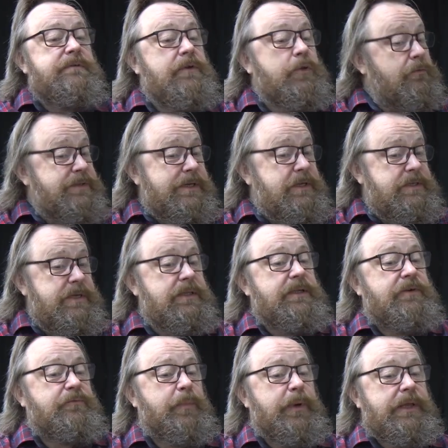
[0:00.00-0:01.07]
Свердловских
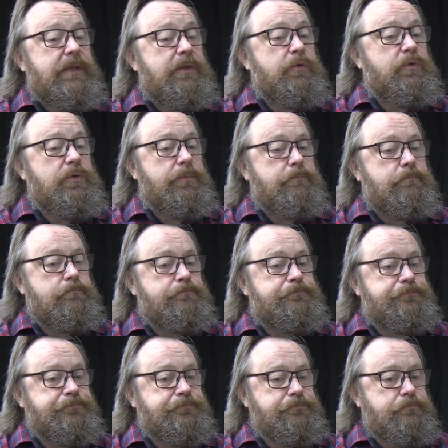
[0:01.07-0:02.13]
театров приедут
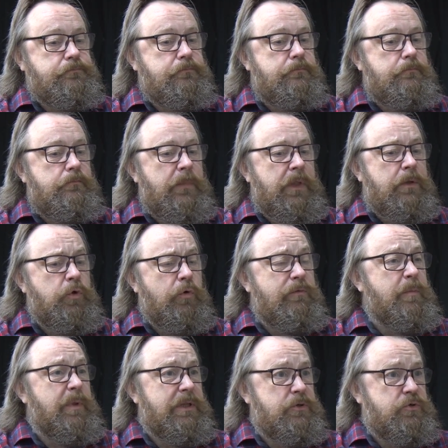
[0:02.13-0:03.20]

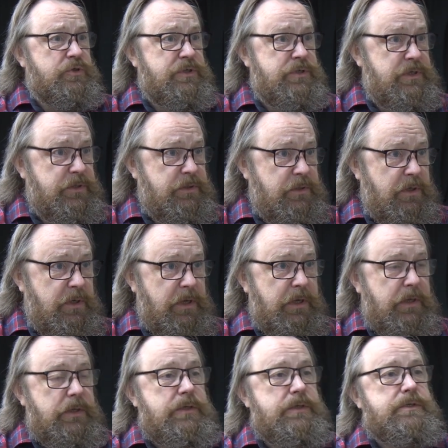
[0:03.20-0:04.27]
новый молодежный театр
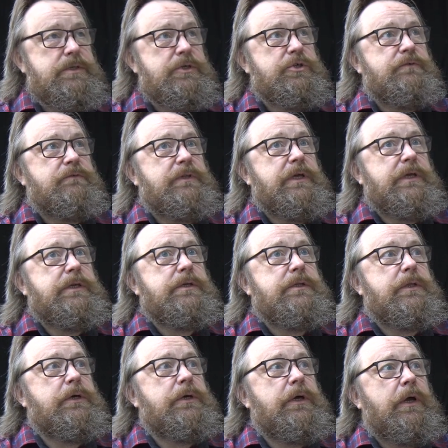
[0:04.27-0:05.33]
из Нижнего
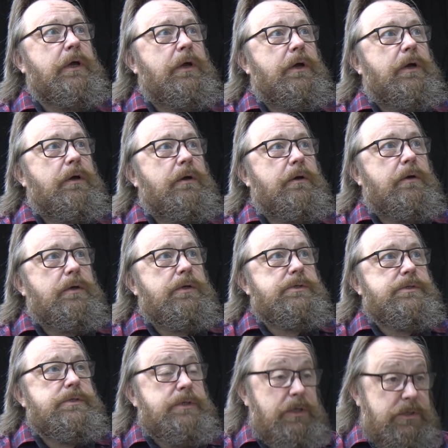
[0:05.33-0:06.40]
Тагила – а,
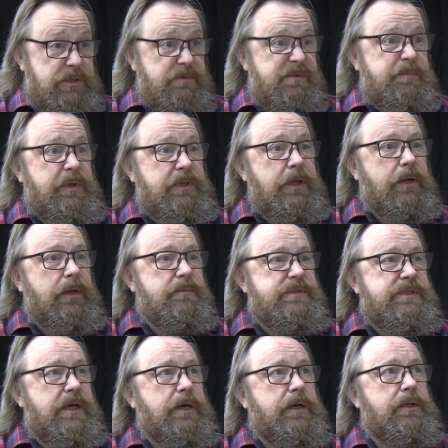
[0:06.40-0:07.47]
с детским спектаклем
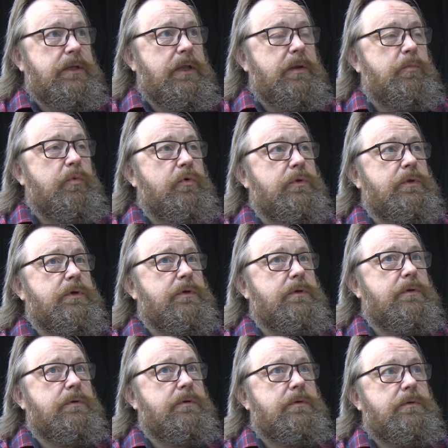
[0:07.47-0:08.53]
«Сахарный ребенок»,
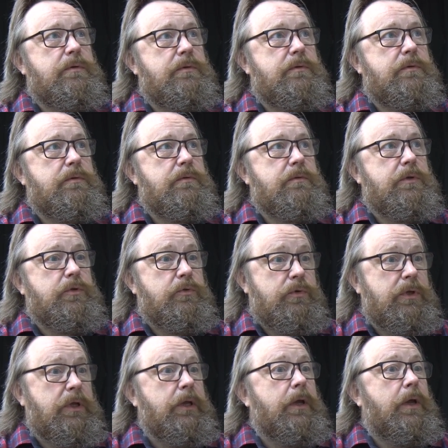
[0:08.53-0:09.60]
э,
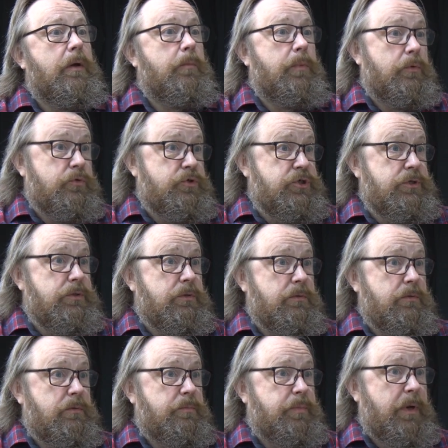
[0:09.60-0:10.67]
который
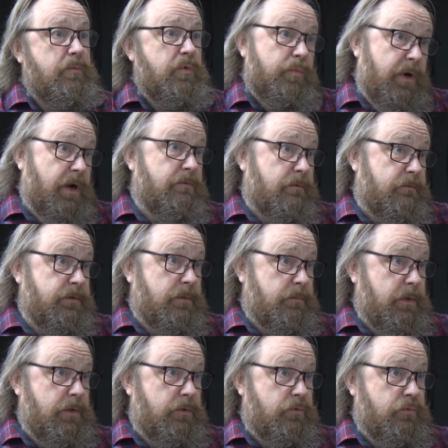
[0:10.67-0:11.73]
получил э, премию «Браво» в
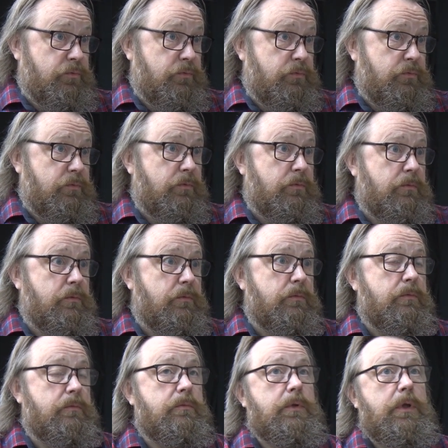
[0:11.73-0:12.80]
этом году. Э,
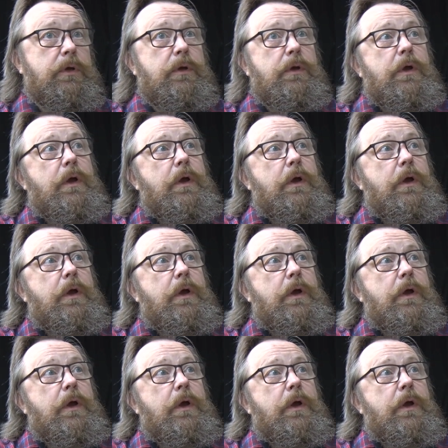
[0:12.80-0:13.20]
да?